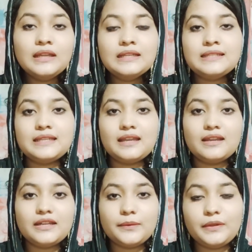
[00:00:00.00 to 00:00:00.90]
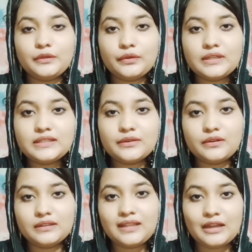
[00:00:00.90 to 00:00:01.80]
সিগারেটের ভিতরে যেগুলো
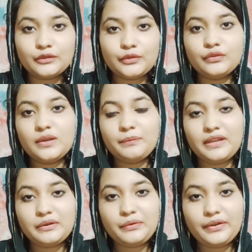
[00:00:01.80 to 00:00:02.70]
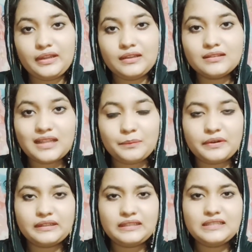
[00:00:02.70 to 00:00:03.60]
থাকতো ওগুলো বের করে তারপর
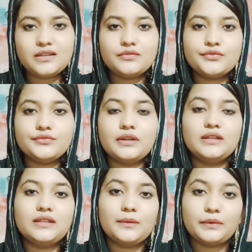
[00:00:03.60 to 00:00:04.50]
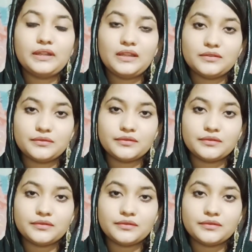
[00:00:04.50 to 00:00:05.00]
কি যেন ঢুকে তারপর খেত